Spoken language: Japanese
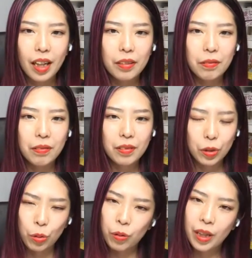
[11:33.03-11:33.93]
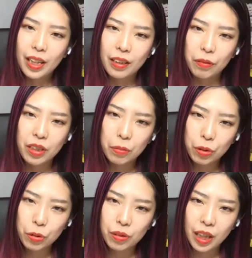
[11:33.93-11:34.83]
あの、そう。だ私
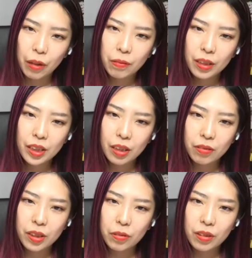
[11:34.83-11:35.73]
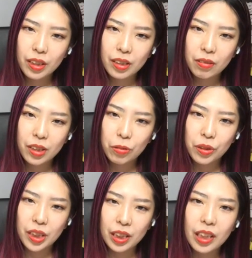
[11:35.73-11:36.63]
もちょっと多様なスタイル着こなせる
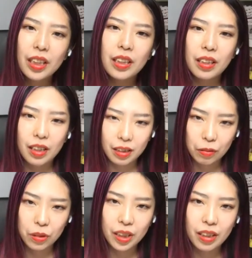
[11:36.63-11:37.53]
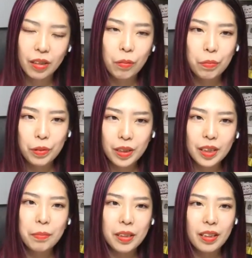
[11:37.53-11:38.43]
人じゃないんじゃないかと最近思い
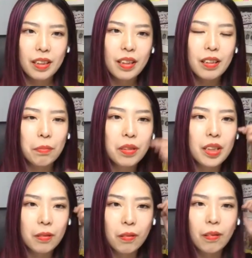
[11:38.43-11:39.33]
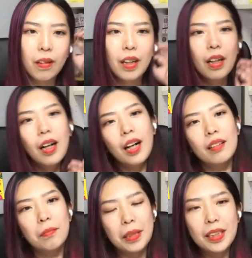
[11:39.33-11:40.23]
始めて、なんかむしろ、
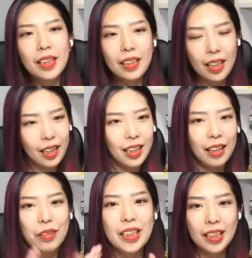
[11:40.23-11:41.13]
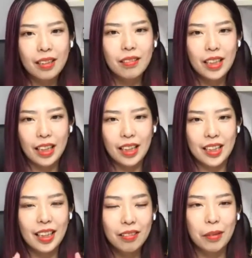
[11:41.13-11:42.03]
あの別にね、あの一着に
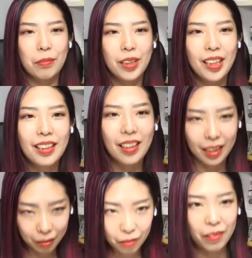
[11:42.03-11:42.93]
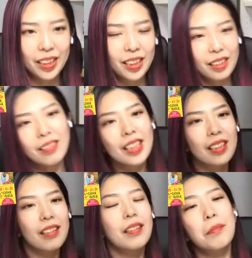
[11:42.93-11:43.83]
しなくてもいいんだけど、一着に
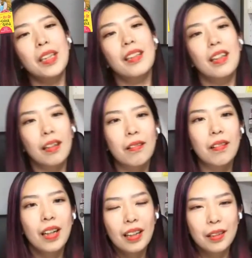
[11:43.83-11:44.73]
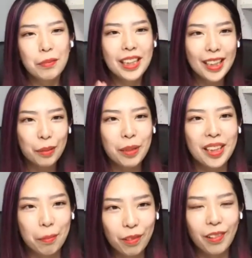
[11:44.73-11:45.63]
しなくてもいいんだけど、でもいつ見
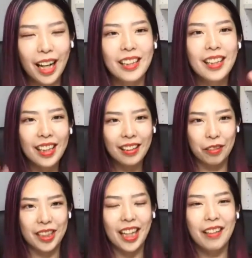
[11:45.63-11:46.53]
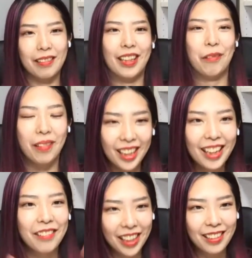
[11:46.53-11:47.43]
てもあなたのスタイルってこれ
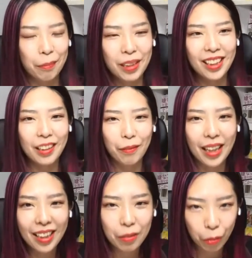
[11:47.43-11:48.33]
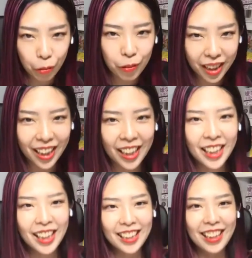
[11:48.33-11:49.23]
だよねってみんながわかる方が、
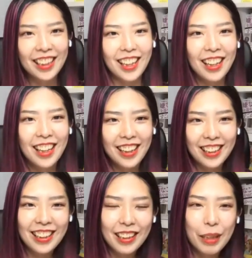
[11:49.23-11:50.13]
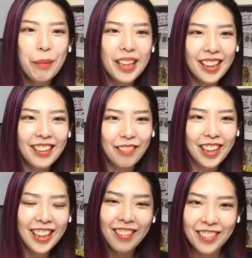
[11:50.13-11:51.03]
なんか今、こ
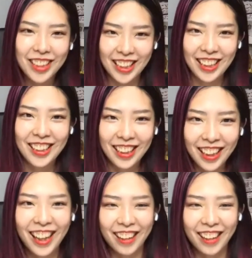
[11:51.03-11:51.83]
れからの時代ってね、